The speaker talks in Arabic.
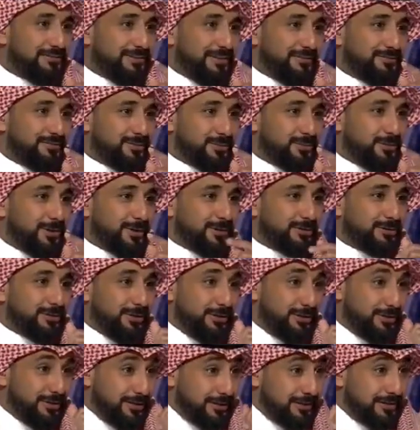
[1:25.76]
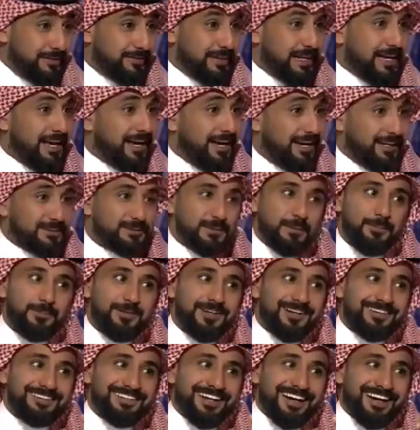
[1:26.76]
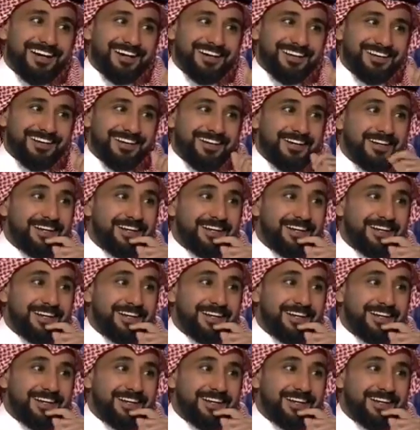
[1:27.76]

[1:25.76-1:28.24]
في نفس الوقت يعني عرفت عجبني اداءه انا